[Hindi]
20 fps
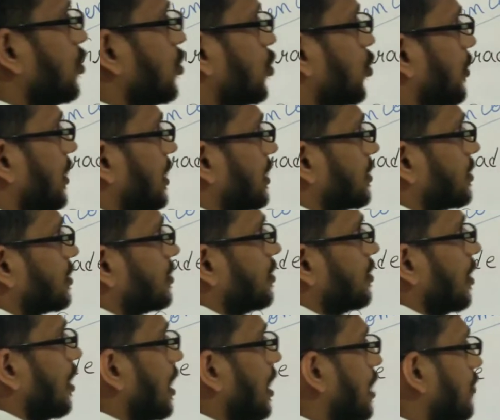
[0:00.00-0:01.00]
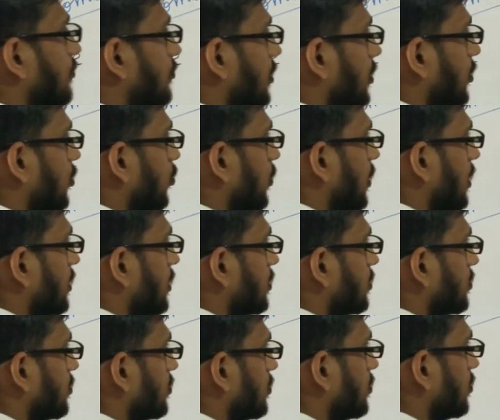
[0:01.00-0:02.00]
ट्वेल्थ आफ्टर ट्वेल्थ
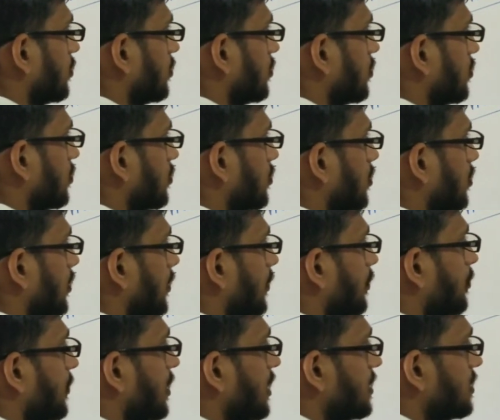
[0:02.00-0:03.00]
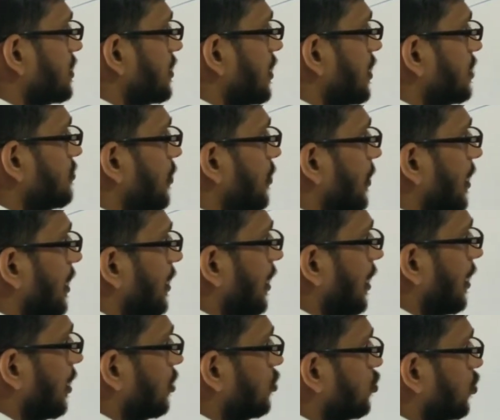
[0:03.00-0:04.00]
मिनिस्ट्रीज़ में
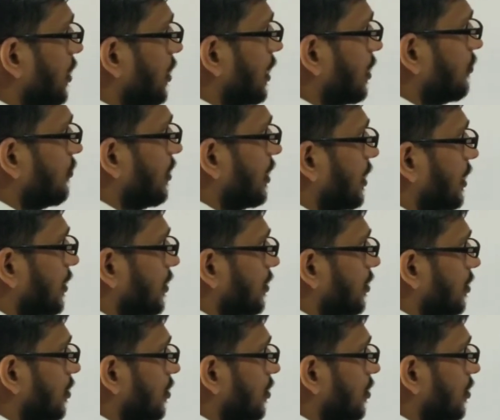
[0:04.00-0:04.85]
बैठने का जो एक वे है